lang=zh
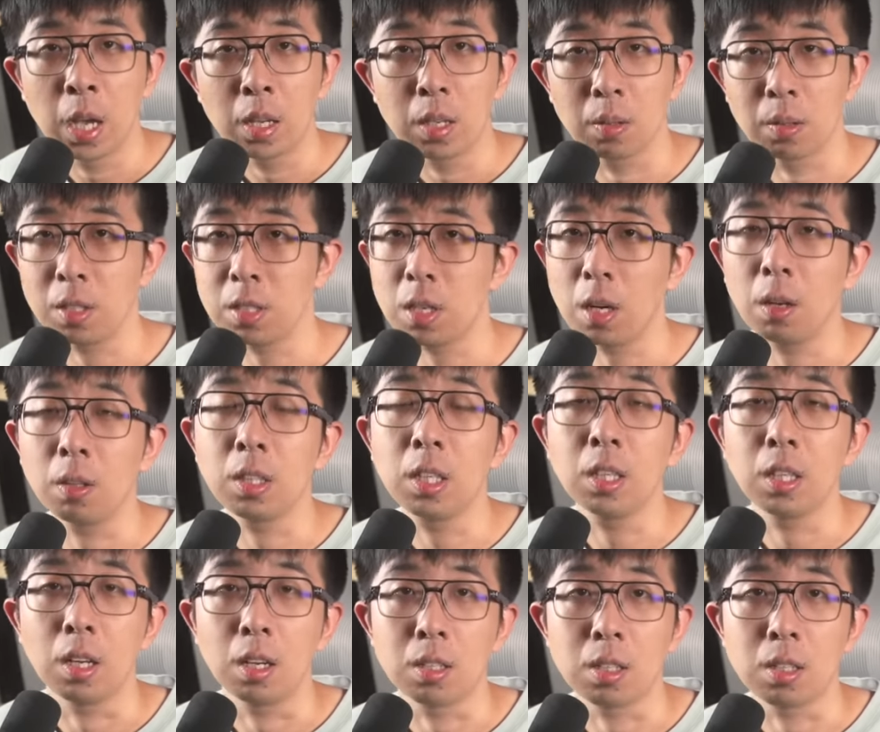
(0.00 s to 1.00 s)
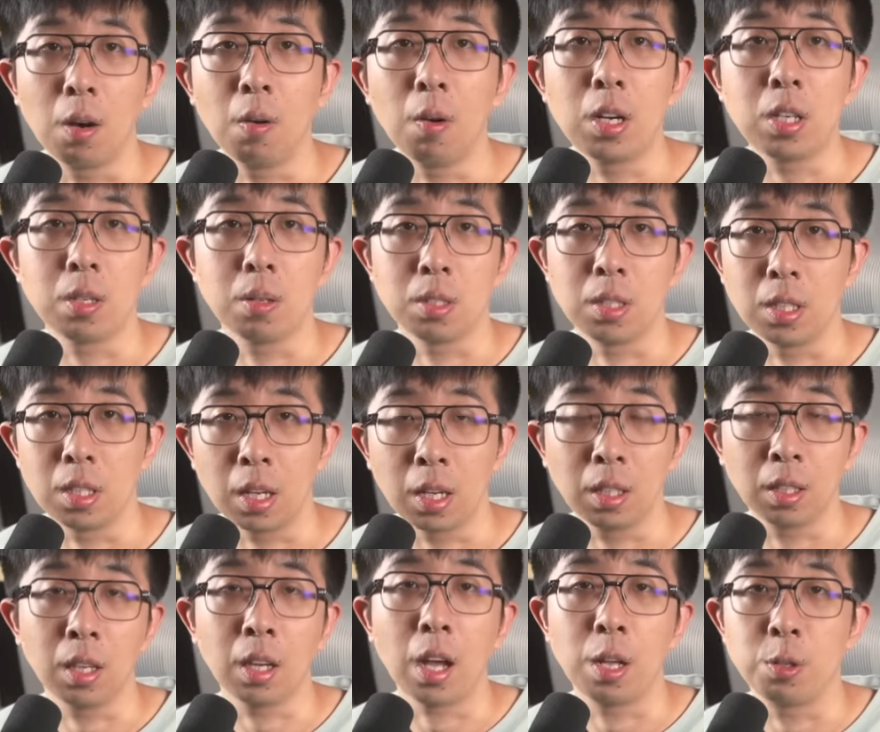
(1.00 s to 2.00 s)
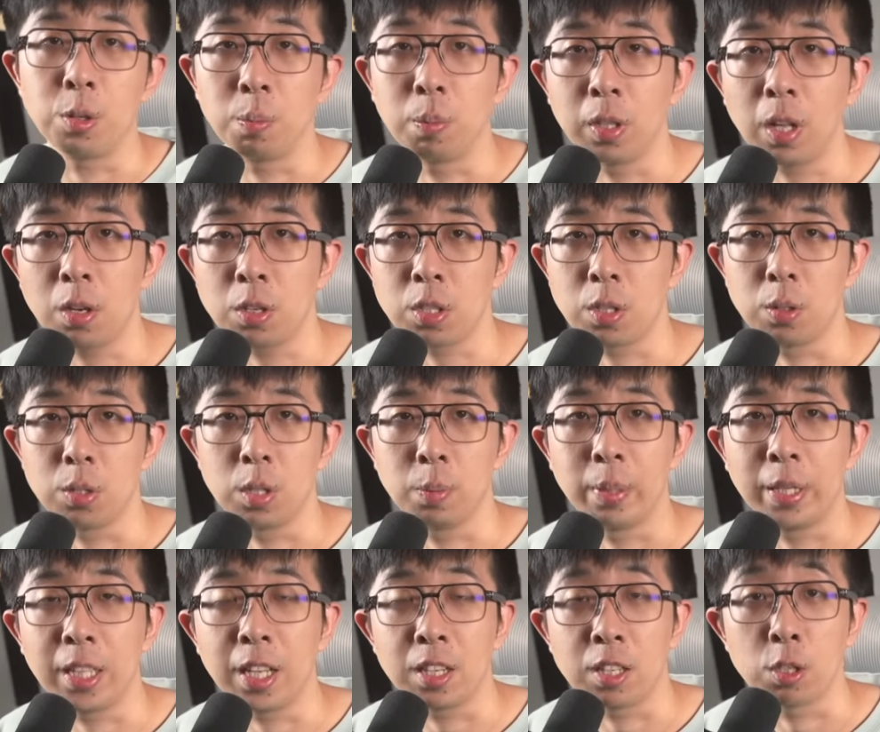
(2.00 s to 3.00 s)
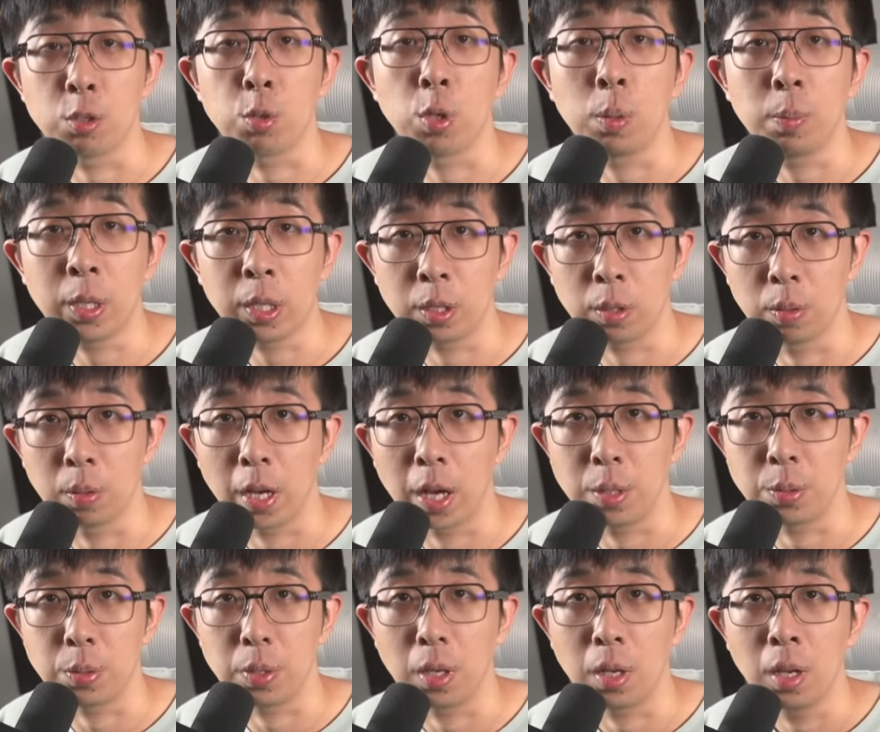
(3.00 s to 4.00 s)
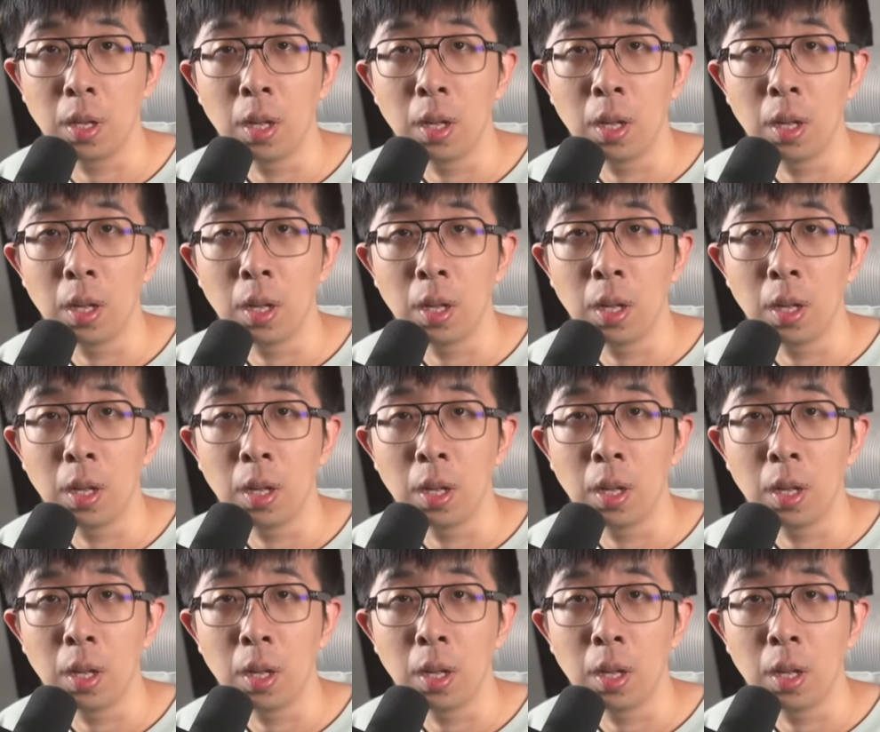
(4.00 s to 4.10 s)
有的小老弟呢，换手机，他可能感觉不到手机被电池催命这种感觉，